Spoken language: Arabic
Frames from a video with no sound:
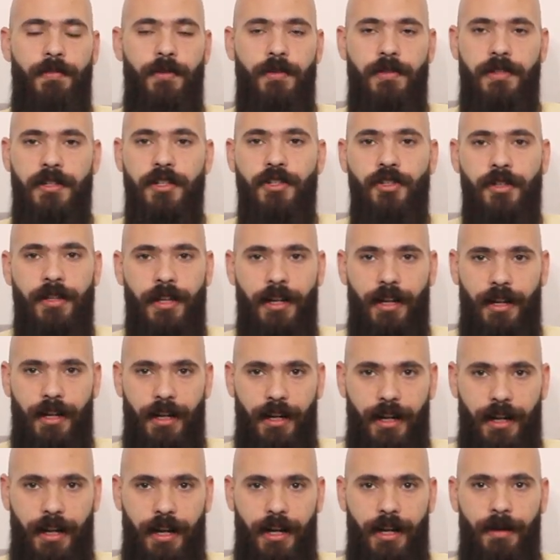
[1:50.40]

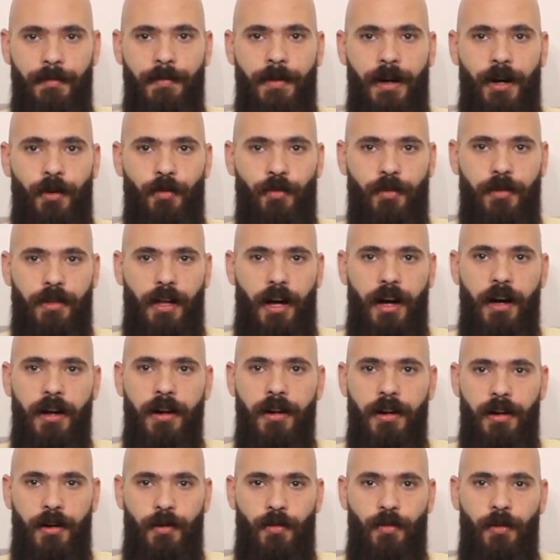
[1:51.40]
بوزيشننج للكلب او
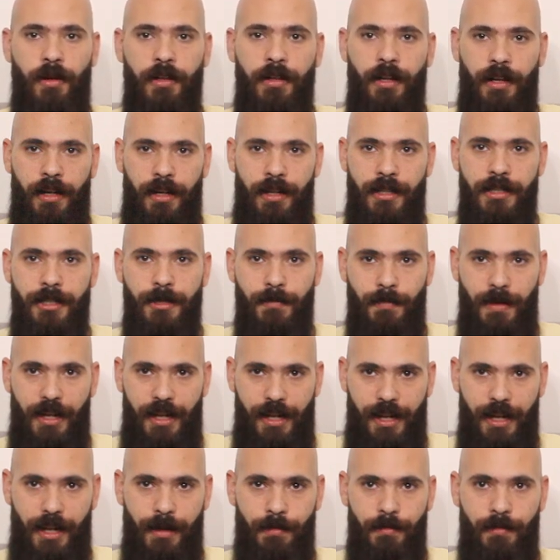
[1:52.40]
تحرك وضع جسم
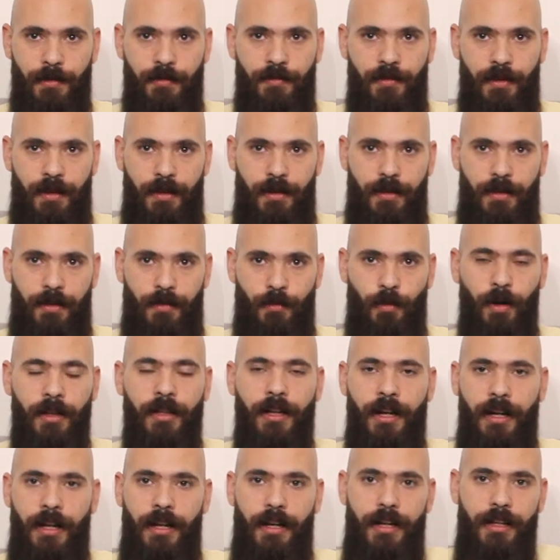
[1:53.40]
الكلب في
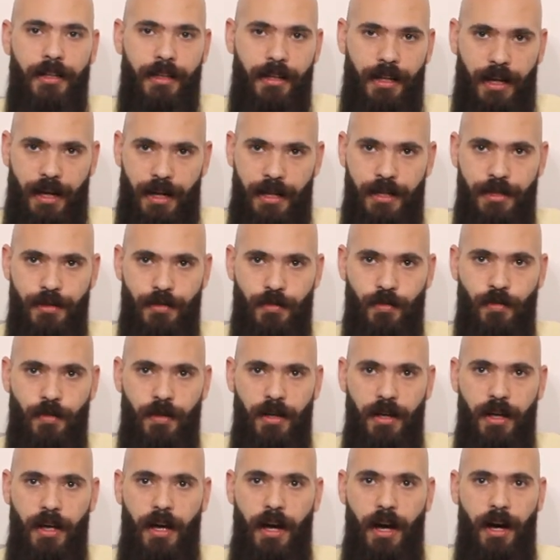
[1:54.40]
الوضع اللي انت عايزه
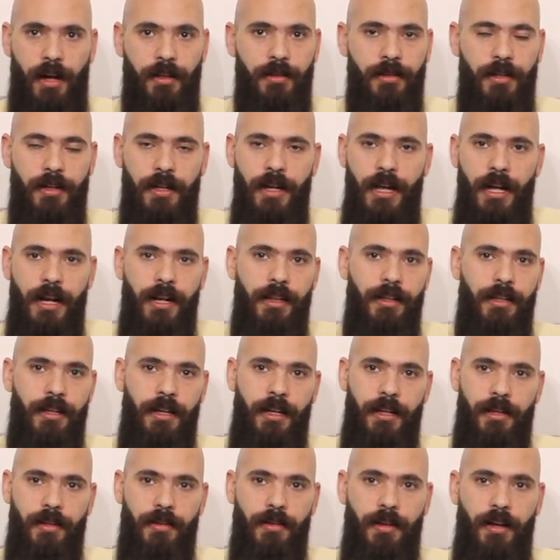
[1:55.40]
عن طريق
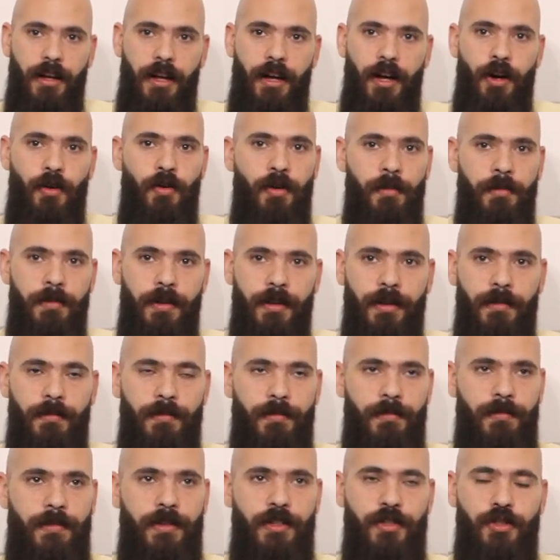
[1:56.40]
التريت هو
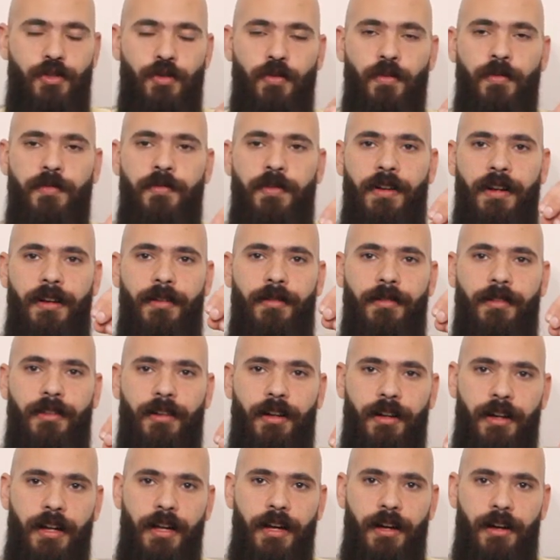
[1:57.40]
بيشوف
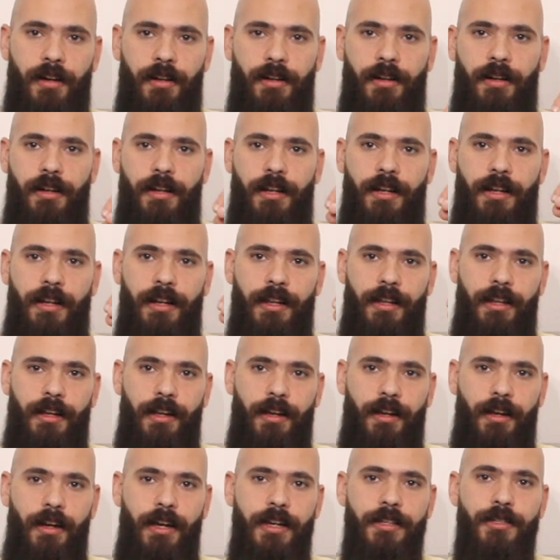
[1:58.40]
الطريقه
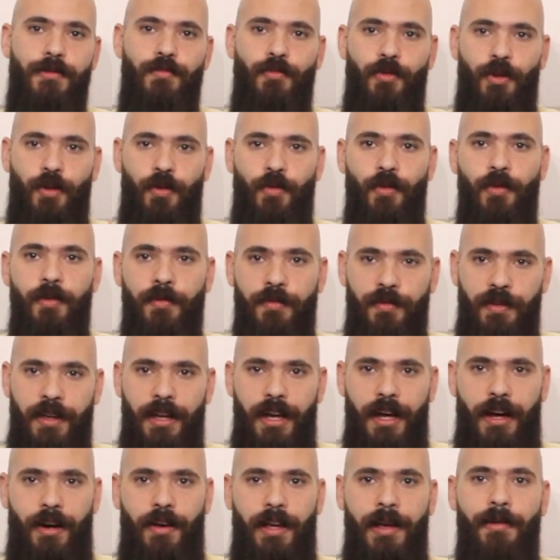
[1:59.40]
اللي جسمه يكون
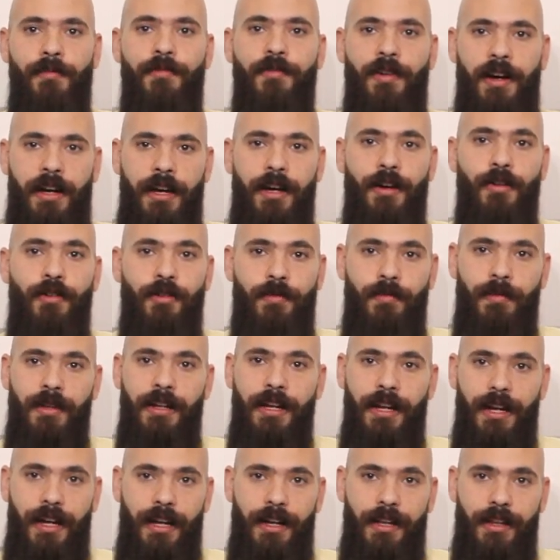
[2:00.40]
فيها ينفع ياخد
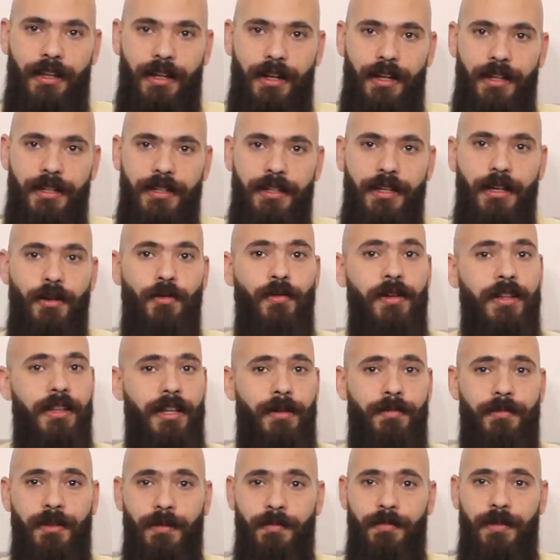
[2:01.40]
منك التريت دي
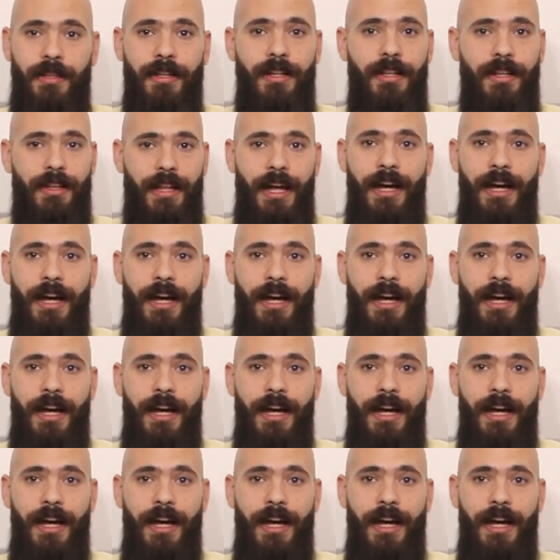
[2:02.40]
وانت بتبتدي